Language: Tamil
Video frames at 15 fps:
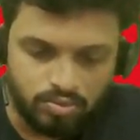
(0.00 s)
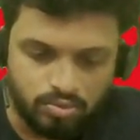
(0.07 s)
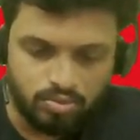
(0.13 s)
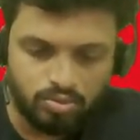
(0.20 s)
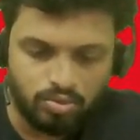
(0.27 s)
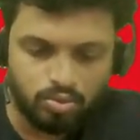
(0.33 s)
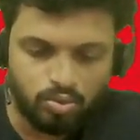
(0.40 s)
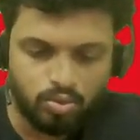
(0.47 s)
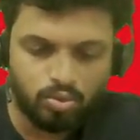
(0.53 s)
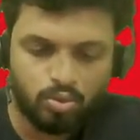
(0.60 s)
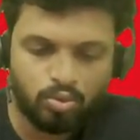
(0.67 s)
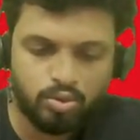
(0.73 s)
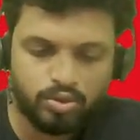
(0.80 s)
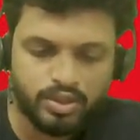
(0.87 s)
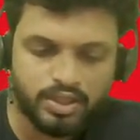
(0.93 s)
ஸோ
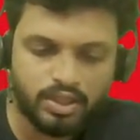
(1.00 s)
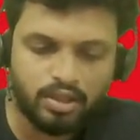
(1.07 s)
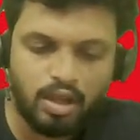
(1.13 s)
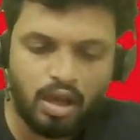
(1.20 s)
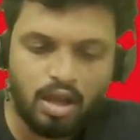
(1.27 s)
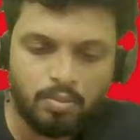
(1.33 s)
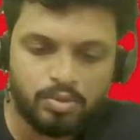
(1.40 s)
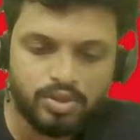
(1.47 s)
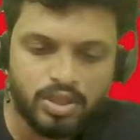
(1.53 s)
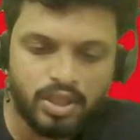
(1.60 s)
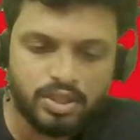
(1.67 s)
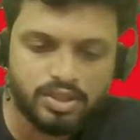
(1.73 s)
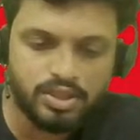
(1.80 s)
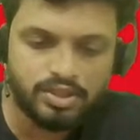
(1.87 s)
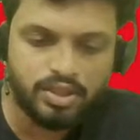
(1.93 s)
செஷன்
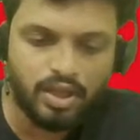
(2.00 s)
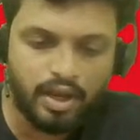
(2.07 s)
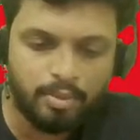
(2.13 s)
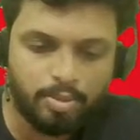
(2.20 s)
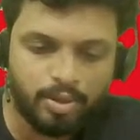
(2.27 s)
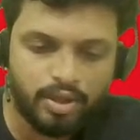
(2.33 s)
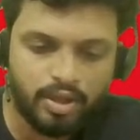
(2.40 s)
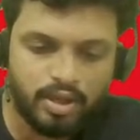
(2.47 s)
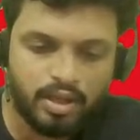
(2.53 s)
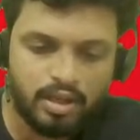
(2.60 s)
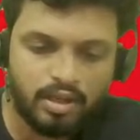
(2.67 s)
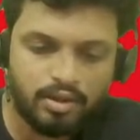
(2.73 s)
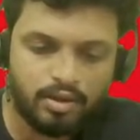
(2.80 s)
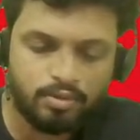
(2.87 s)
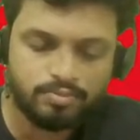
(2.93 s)
ஆரம்பித்தாச்சு ஜாயின் பண்ணிடுங்க
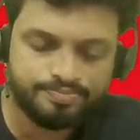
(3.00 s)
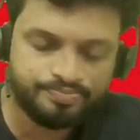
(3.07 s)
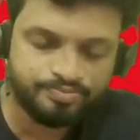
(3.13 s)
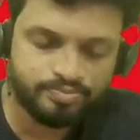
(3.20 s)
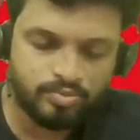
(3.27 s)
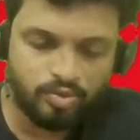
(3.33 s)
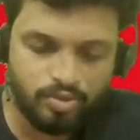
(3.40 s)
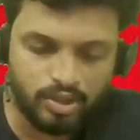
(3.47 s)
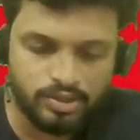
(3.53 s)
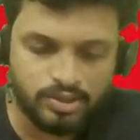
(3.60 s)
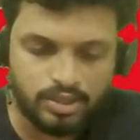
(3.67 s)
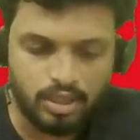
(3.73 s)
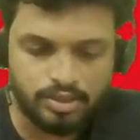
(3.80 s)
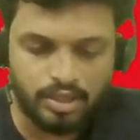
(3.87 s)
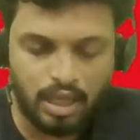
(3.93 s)
எல்லோரும்
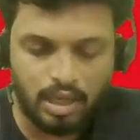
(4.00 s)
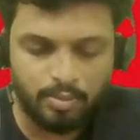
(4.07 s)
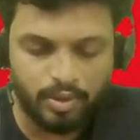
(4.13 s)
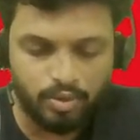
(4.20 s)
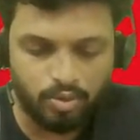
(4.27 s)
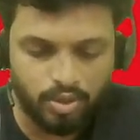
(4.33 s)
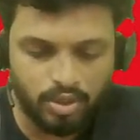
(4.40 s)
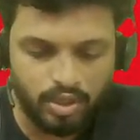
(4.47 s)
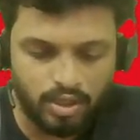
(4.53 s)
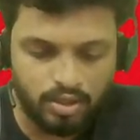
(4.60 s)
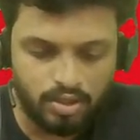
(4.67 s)
ஃப்ரெண்ட்ஸ்க்கெலாம் ஷேர் பண்ணி விட்ருங்க